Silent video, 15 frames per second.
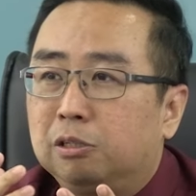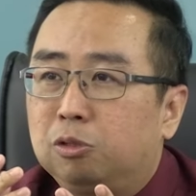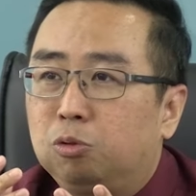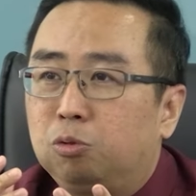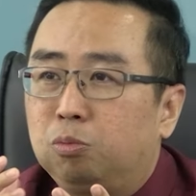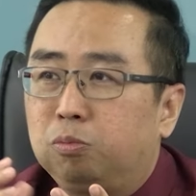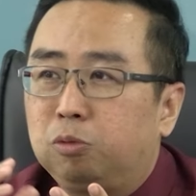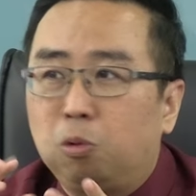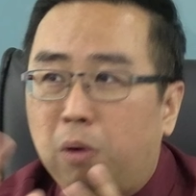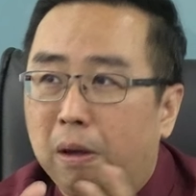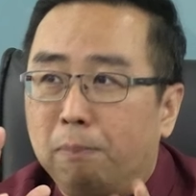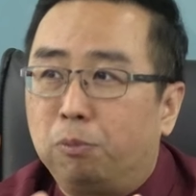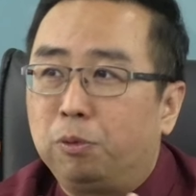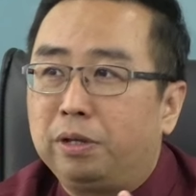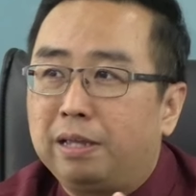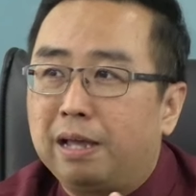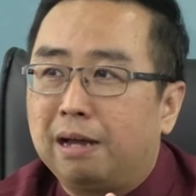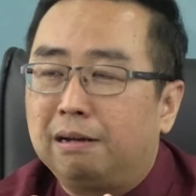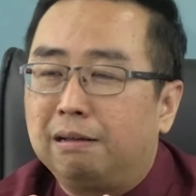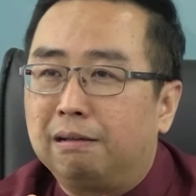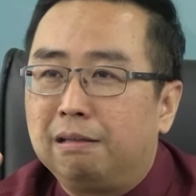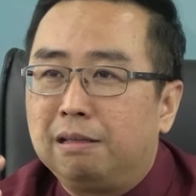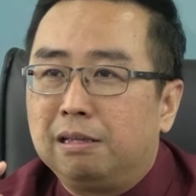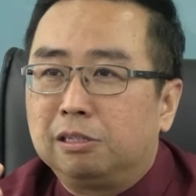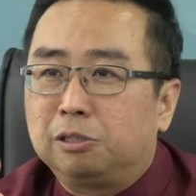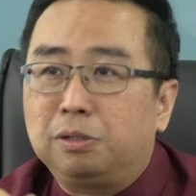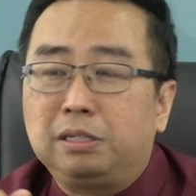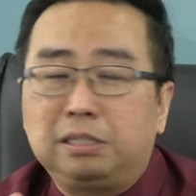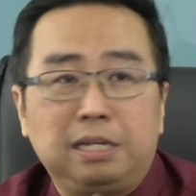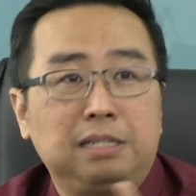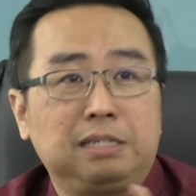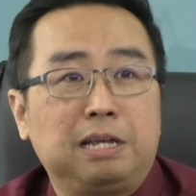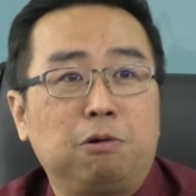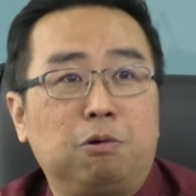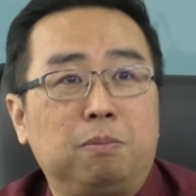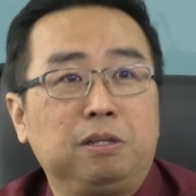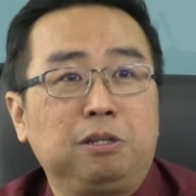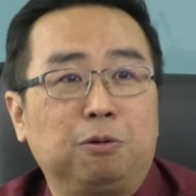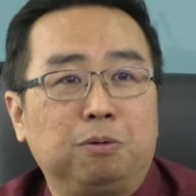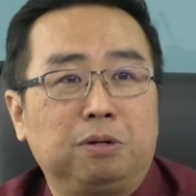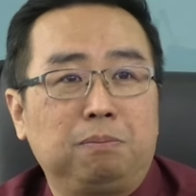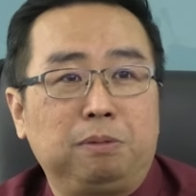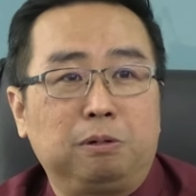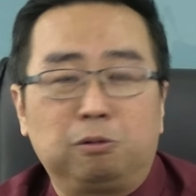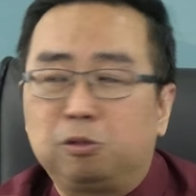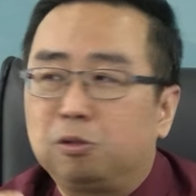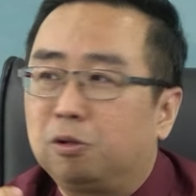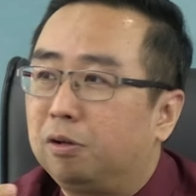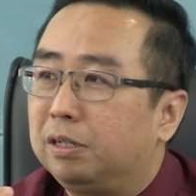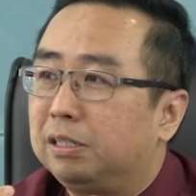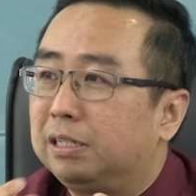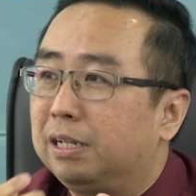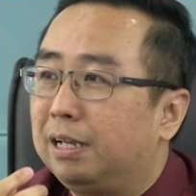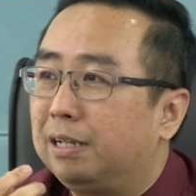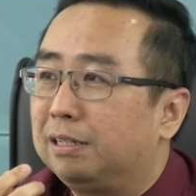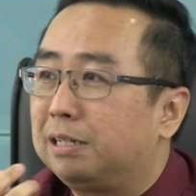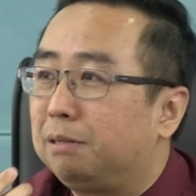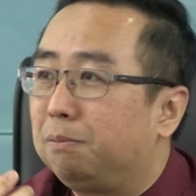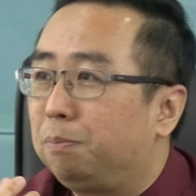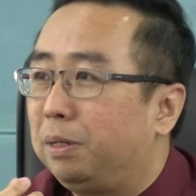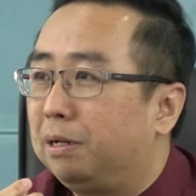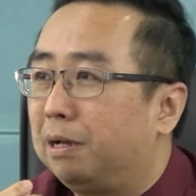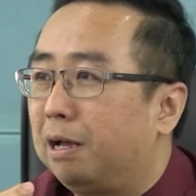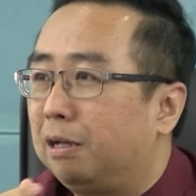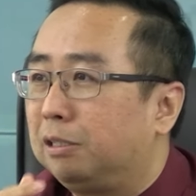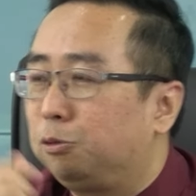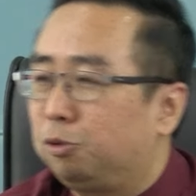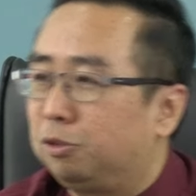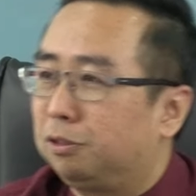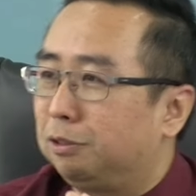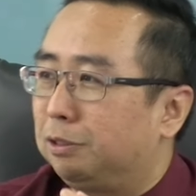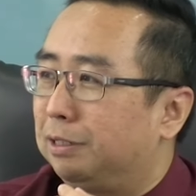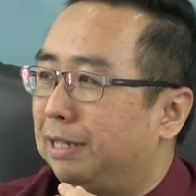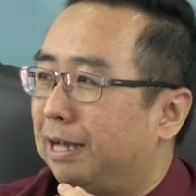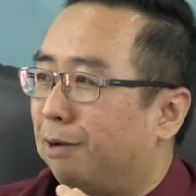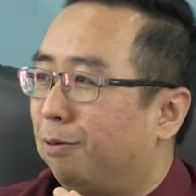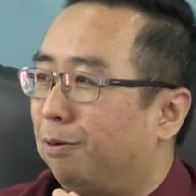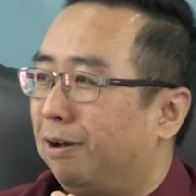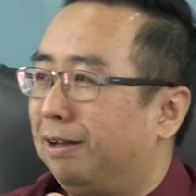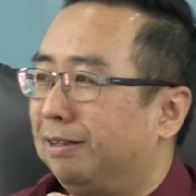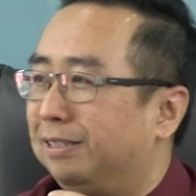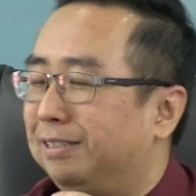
都都很不一样的，所以现在我们有的，比如说一些生病啊，就是这个药啊，